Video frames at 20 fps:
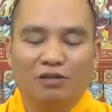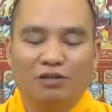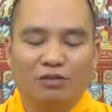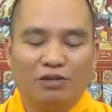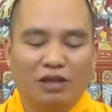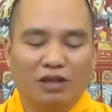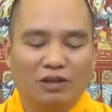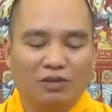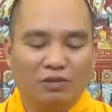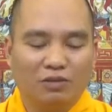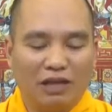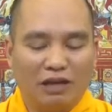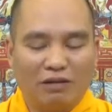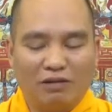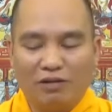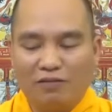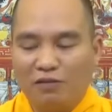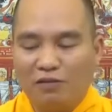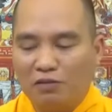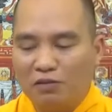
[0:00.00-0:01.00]
chúng ta tu tạo
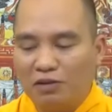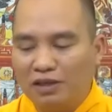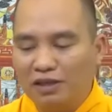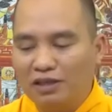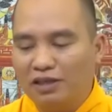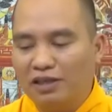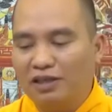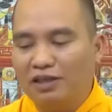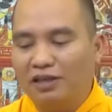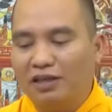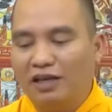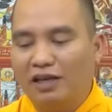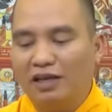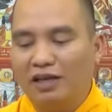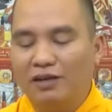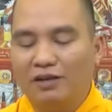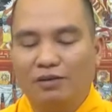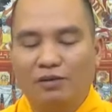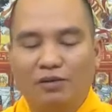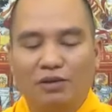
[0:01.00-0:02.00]
được phúc đức gì
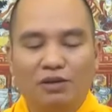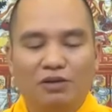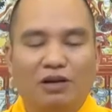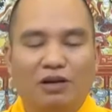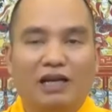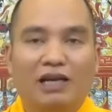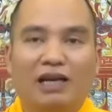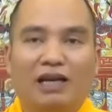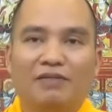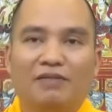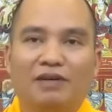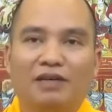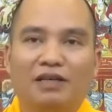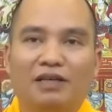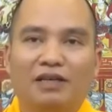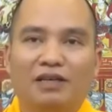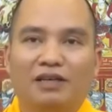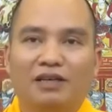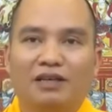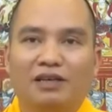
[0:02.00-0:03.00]
để đối chọi lại với
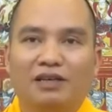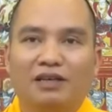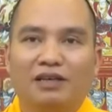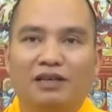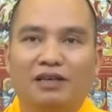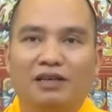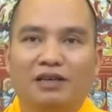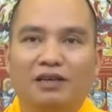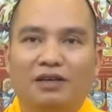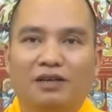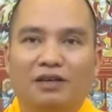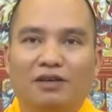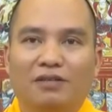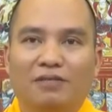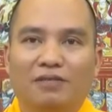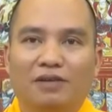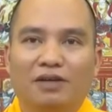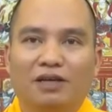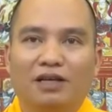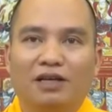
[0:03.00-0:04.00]
gì
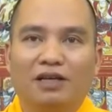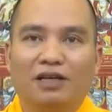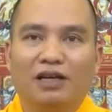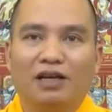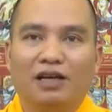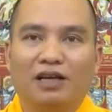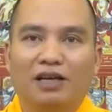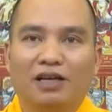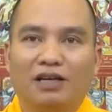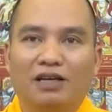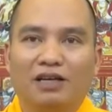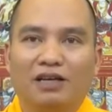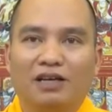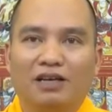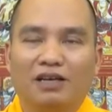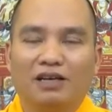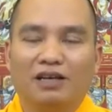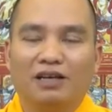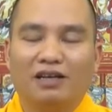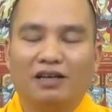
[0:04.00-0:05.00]
với cái
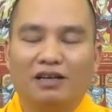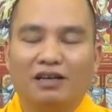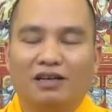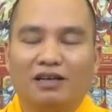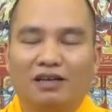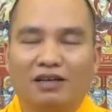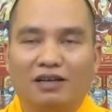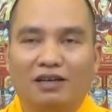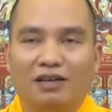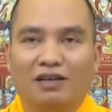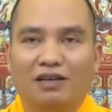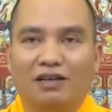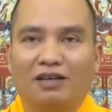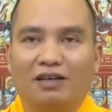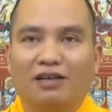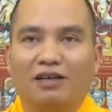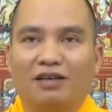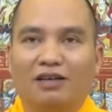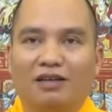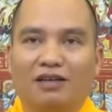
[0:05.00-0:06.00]
uh,
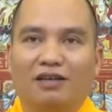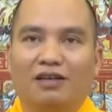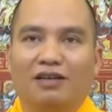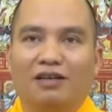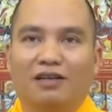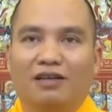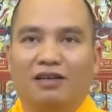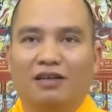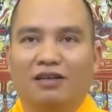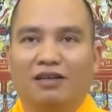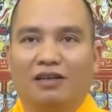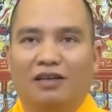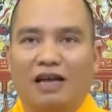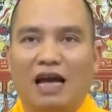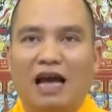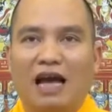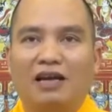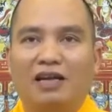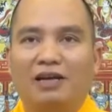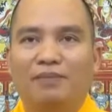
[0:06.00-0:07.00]

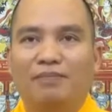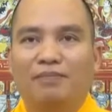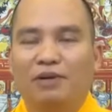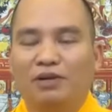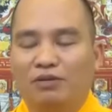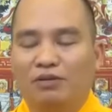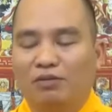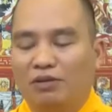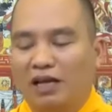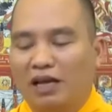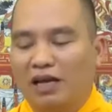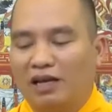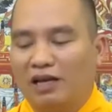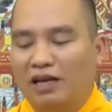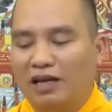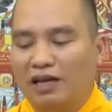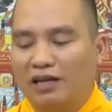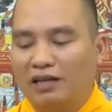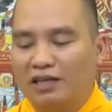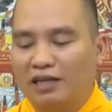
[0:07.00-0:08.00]
ác nghiệp mà chúng ta
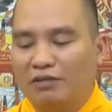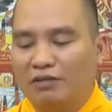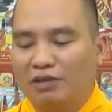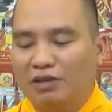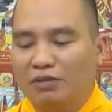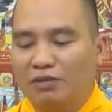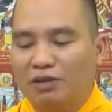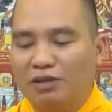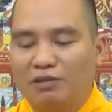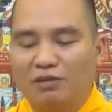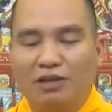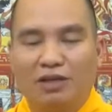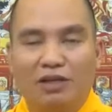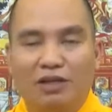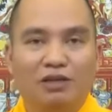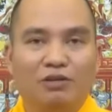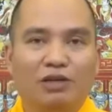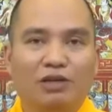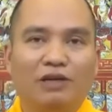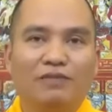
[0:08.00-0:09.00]
đã gieo trồng nhiều
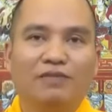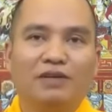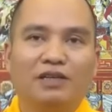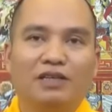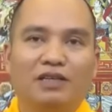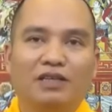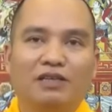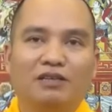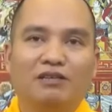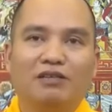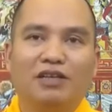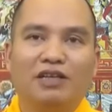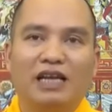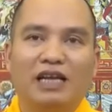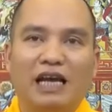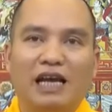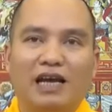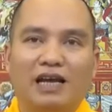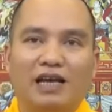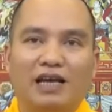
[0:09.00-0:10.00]
đời nhiều kiếp về trước cho đến
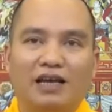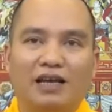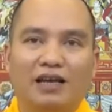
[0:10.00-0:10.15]
nay